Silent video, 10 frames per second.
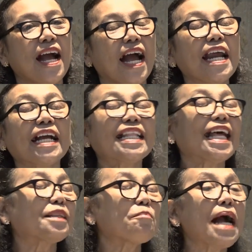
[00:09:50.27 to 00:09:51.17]
Kadang
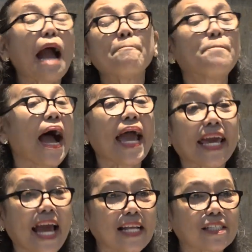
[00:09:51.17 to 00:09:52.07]
kita
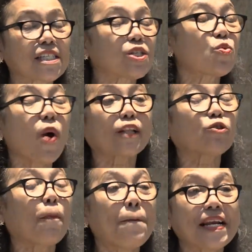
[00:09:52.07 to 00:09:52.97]
mengabaikan
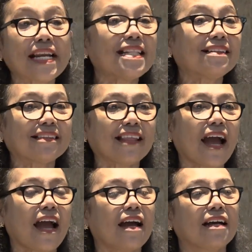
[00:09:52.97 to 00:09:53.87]
sesuatu perintah